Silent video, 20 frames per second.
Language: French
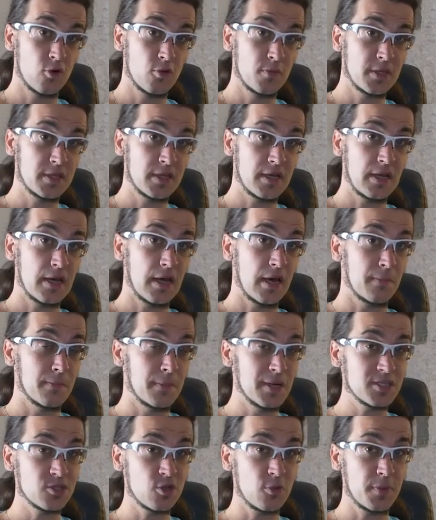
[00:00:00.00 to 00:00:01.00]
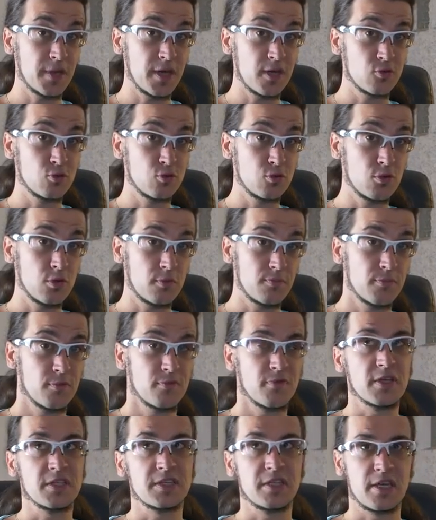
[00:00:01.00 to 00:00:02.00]
le métal à basse température,
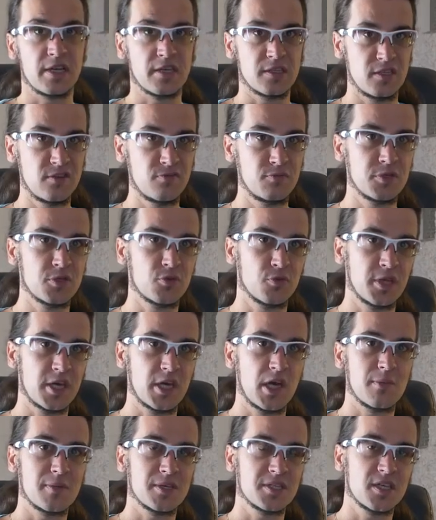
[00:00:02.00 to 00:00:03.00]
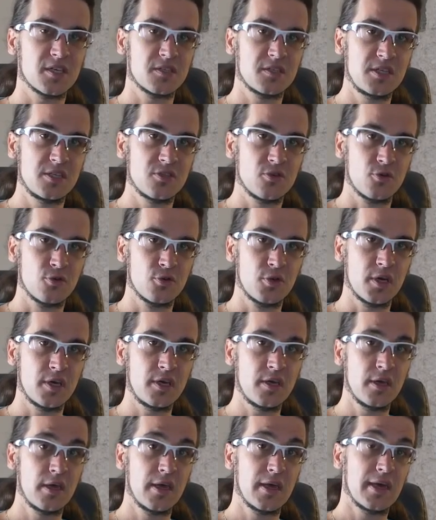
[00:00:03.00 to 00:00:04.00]
c'est relatif puisqu'on est quand même à 5 600
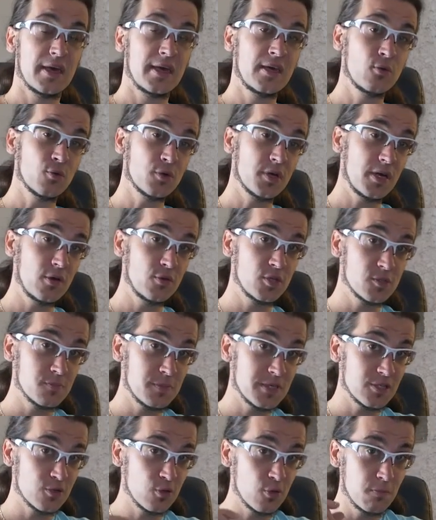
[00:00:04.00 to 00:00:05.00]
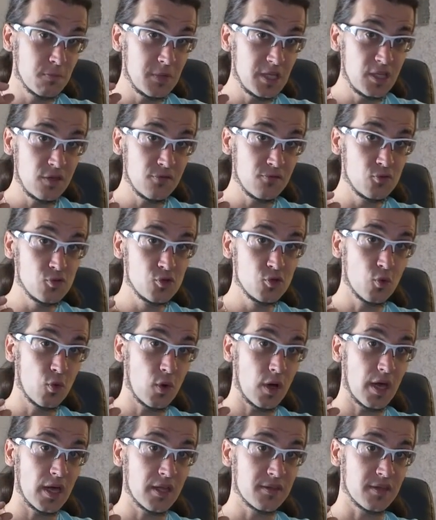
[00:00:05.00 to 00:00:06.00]
degrés, et on crée une espèce de
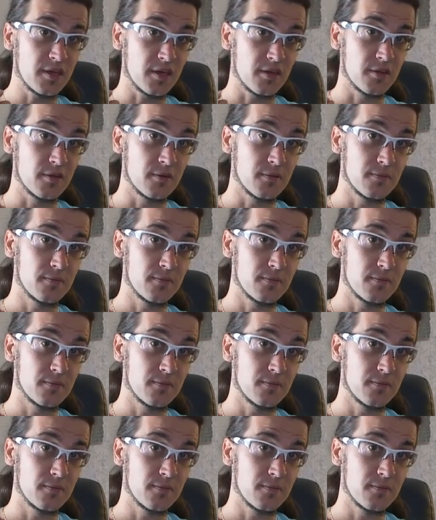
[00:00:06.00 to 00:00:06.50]
mini-fusion interne.